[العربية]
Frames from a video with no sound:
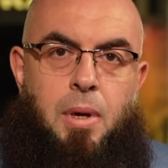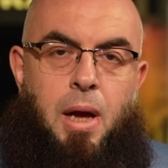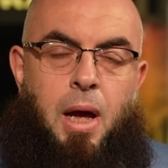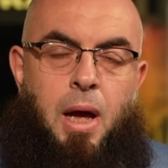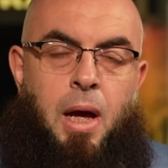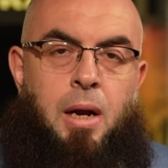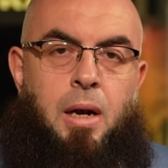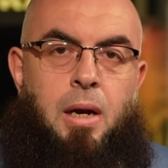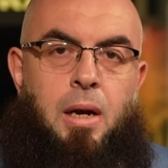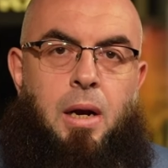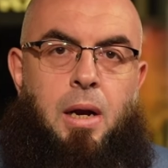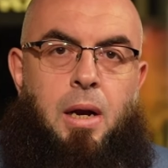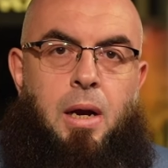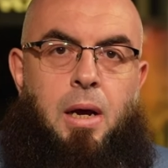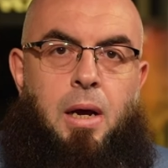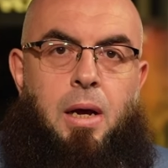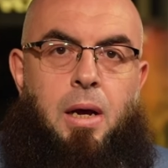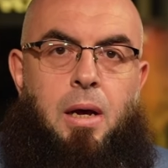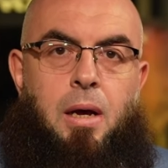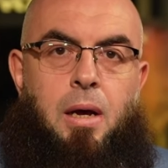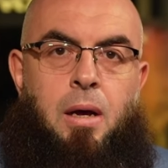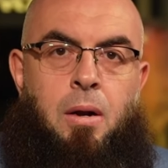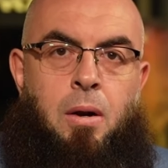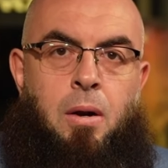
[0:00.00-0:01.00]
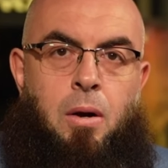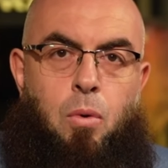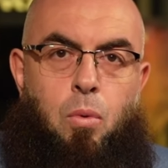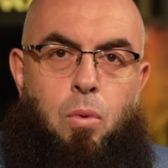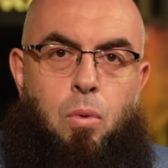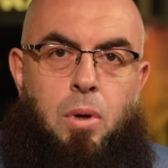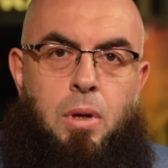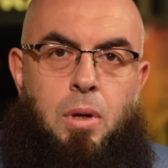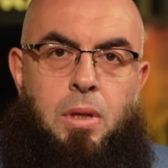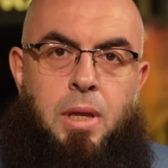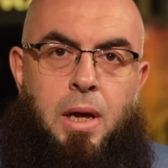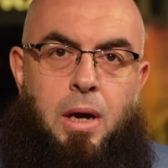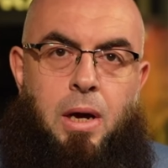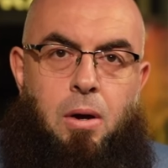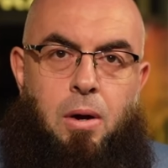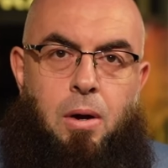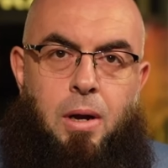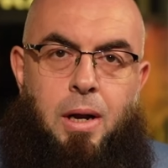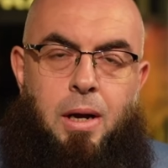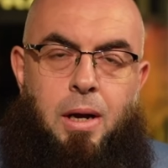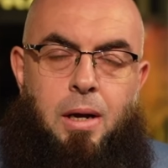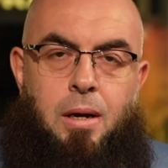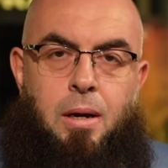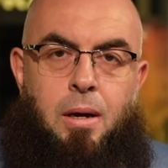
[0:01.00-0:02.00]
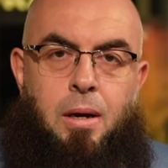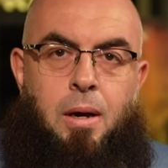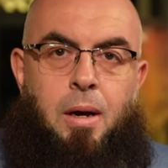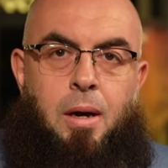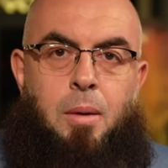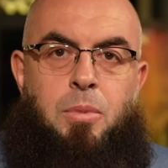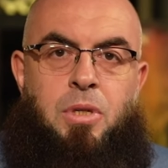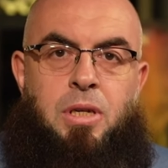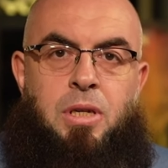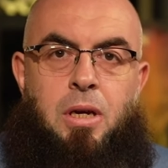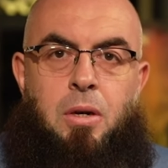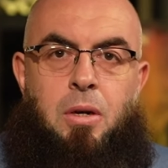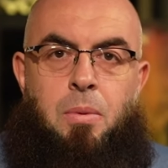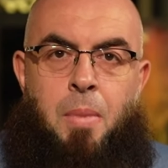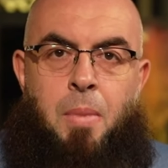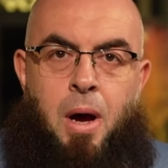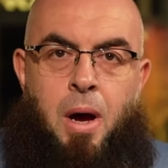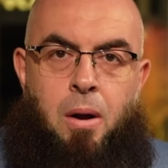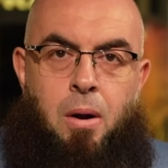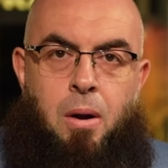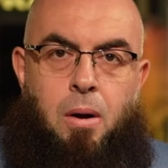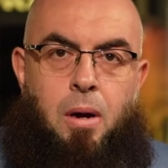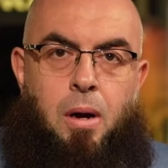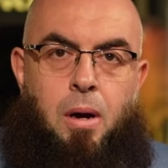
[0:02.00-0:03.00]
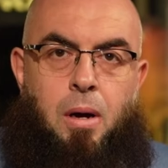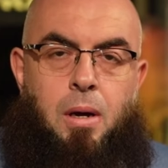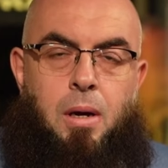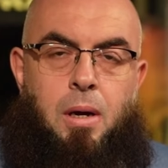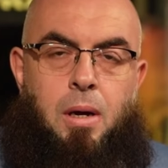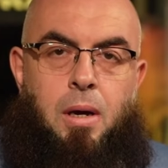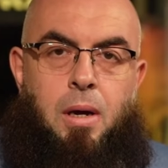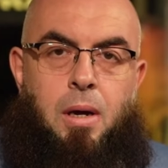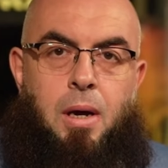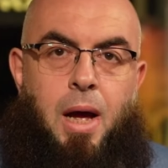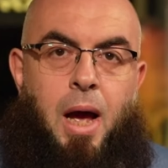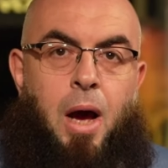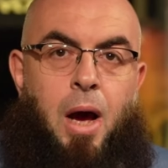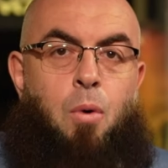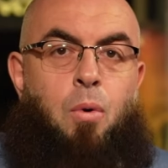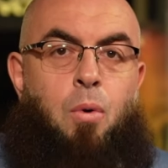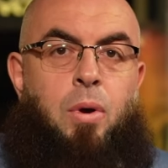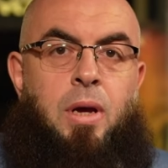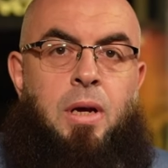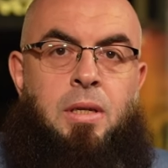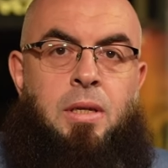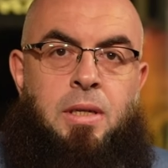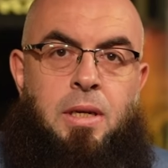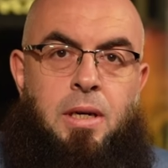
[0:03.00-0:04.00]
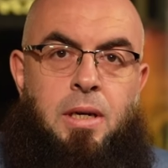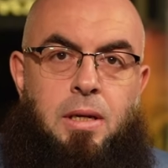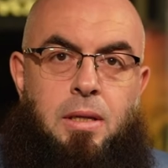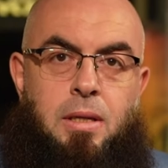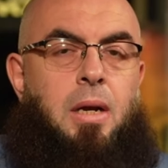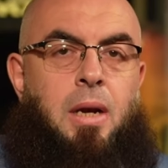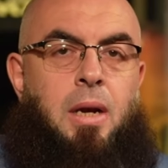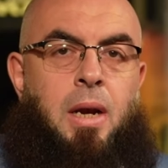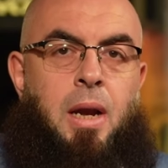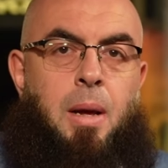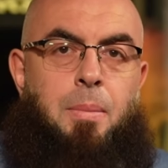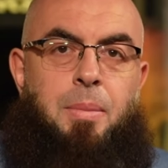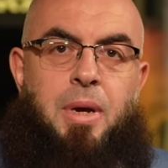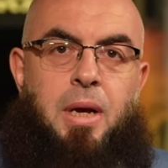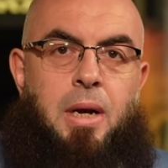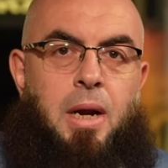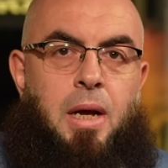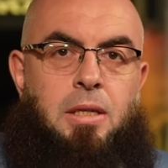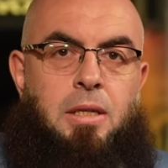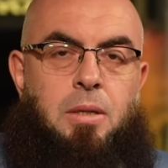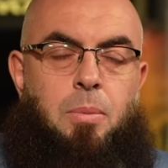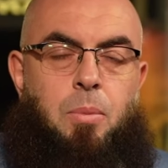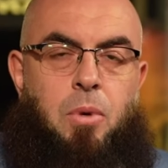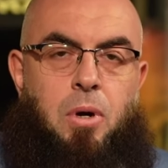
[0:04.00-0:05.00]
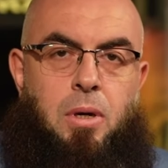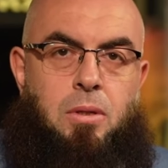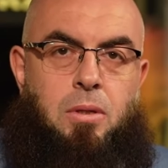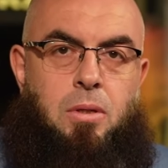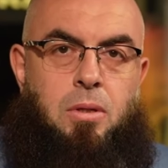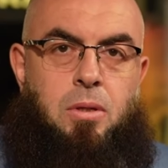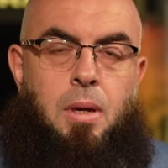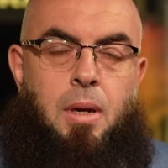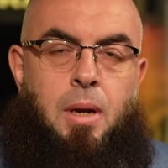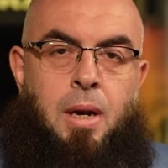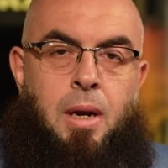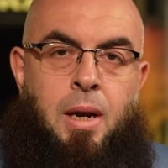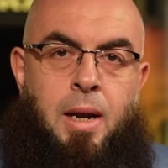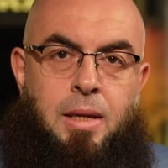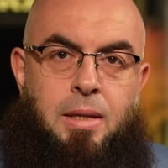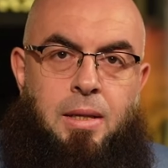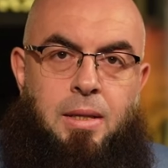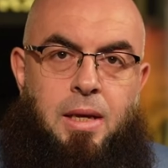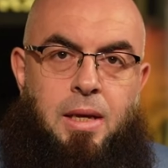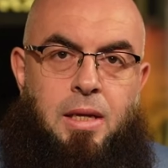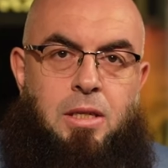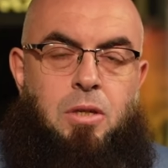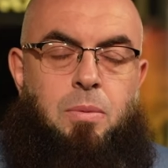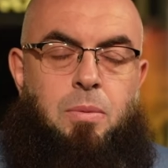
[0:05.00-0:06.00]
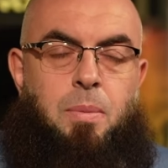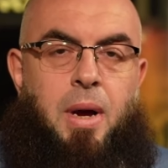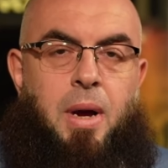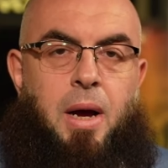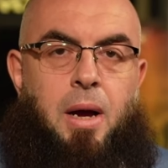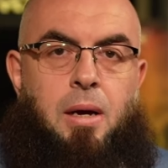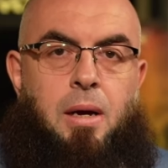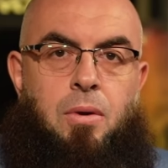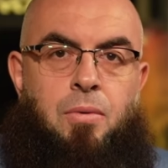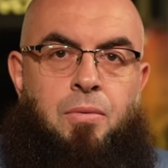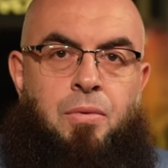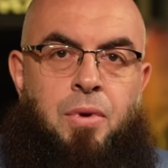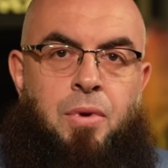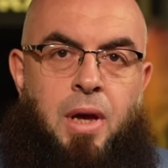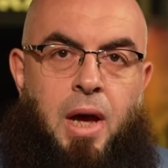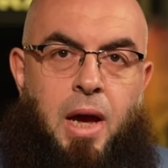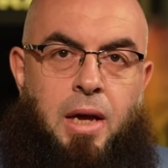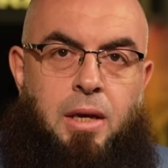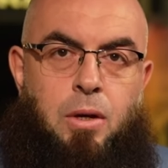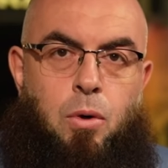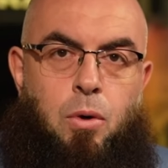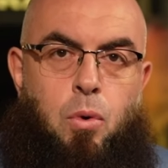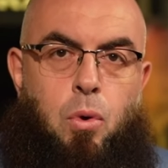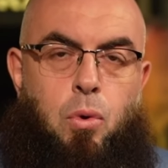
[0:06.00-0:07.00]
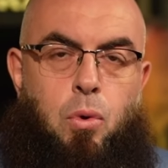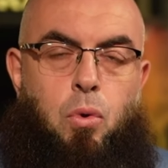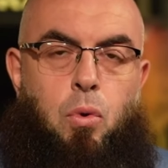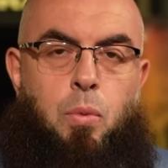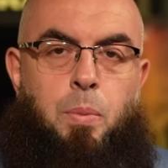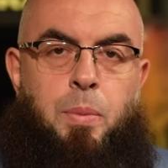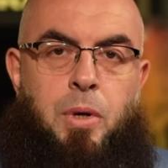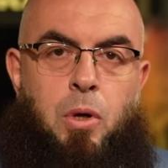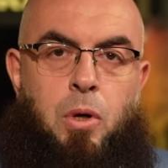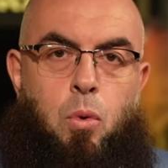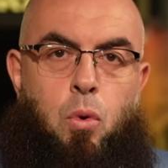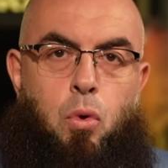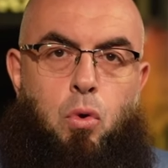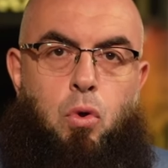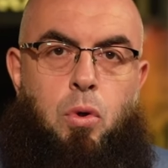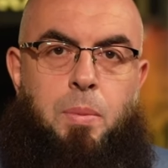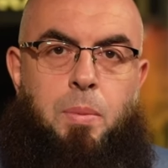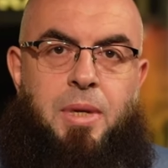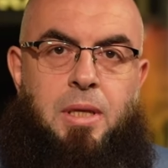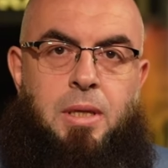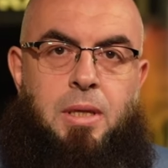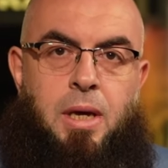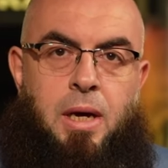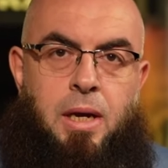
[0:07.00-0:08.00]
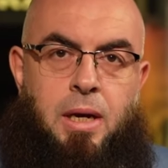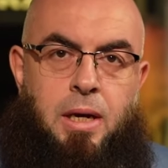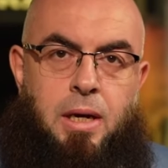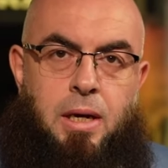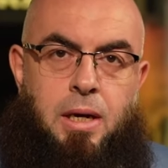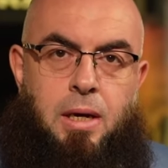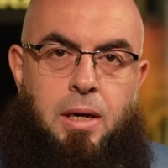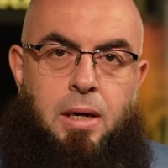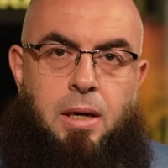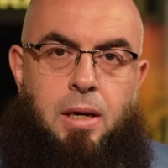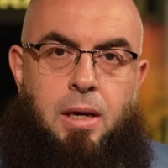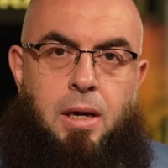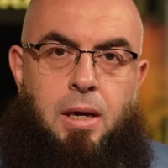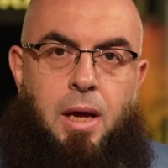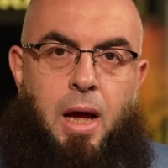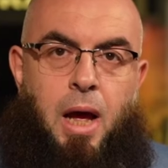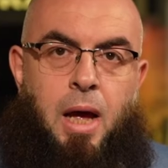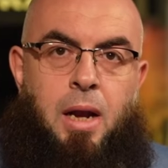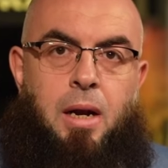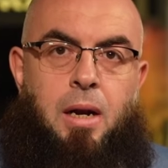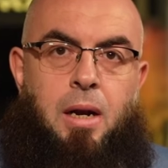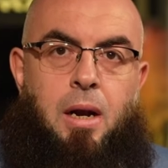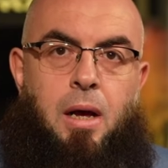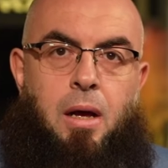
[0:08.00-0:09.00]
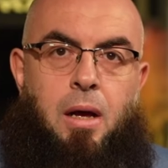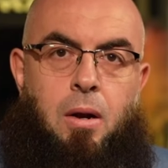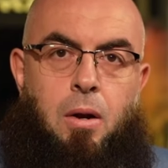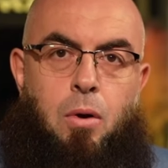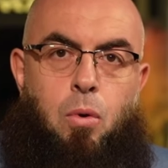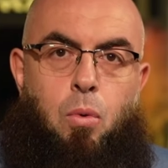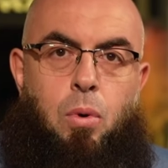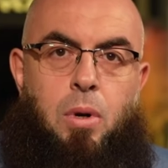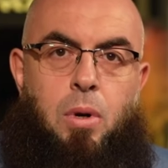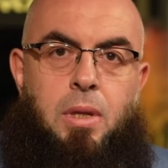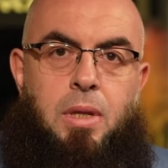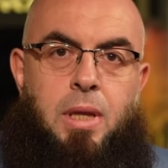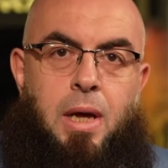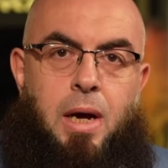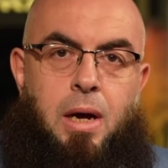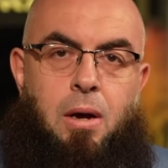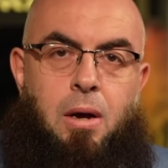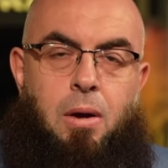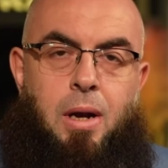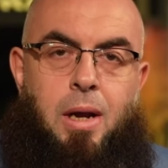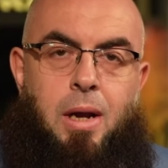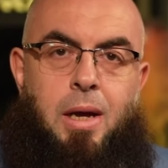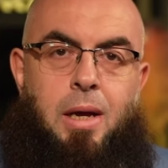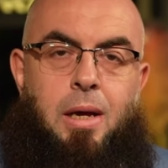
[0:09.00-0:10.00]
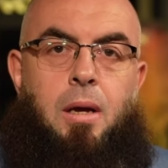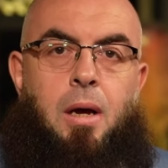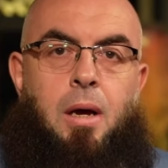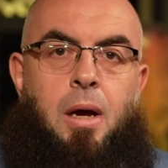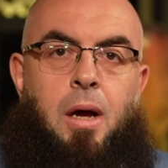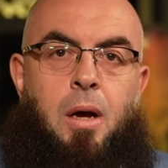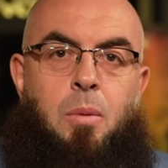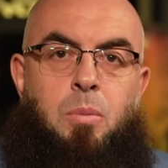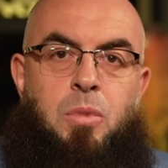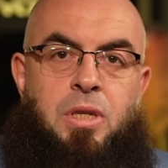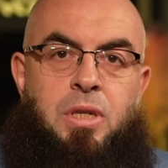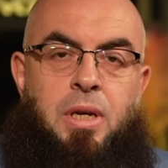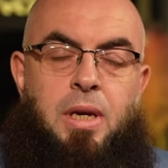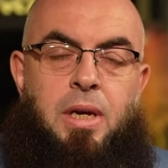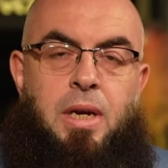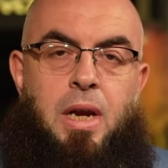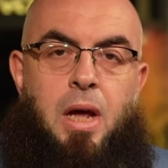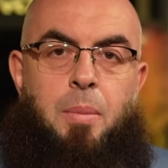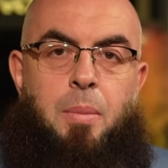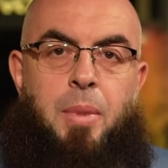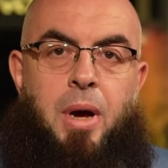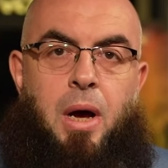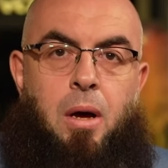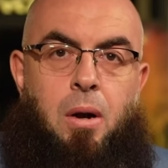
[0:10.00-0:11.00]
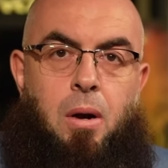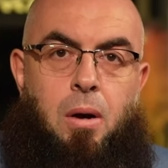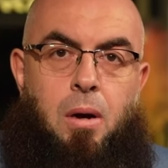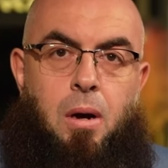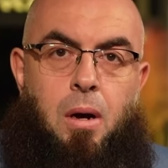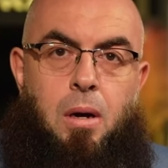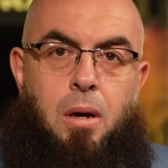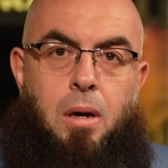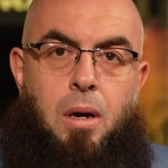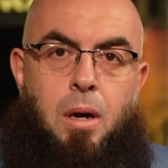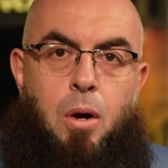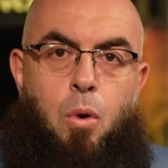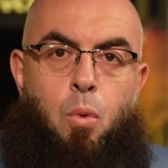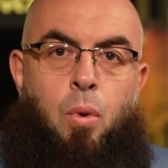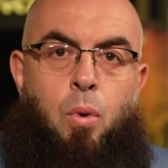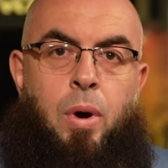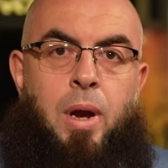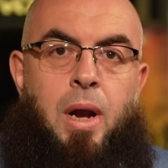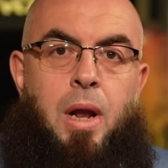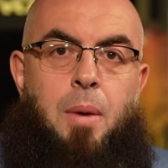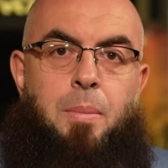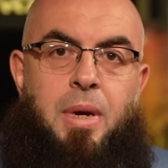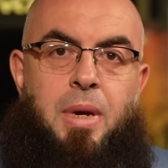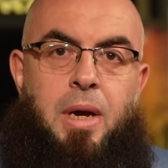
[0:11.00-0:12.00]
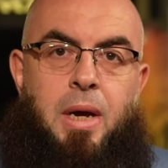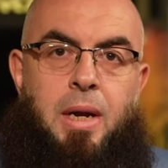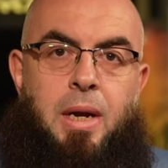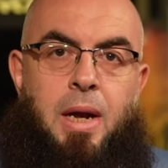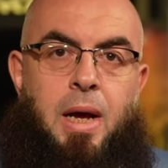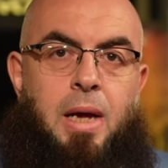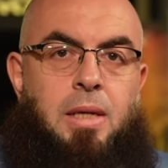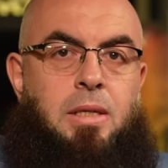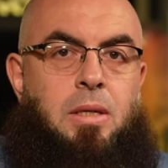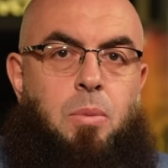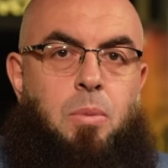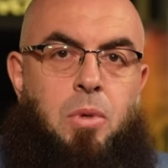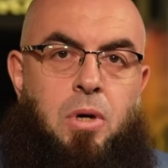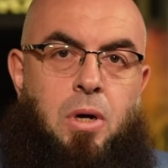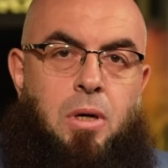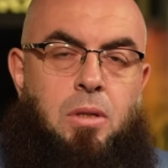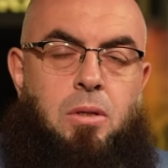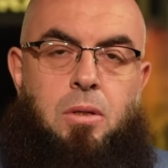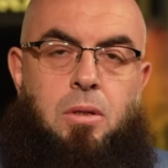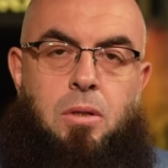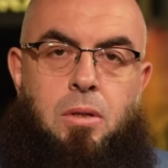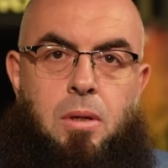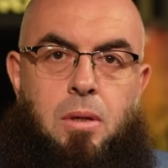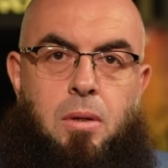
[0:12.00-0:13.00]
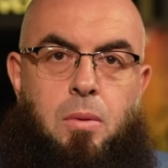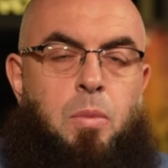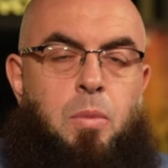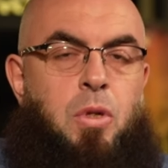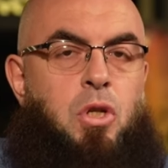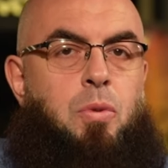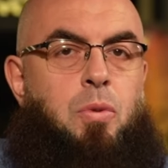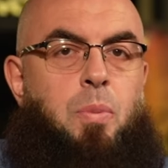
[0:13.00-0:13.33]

أن رجل دخل خمسين معركة أو يزيد لم ينهزم قط لن تسمع في أي كتب من كتب التاريخ أن رجل دخل خمسين معركة ولم ينهزم قط مش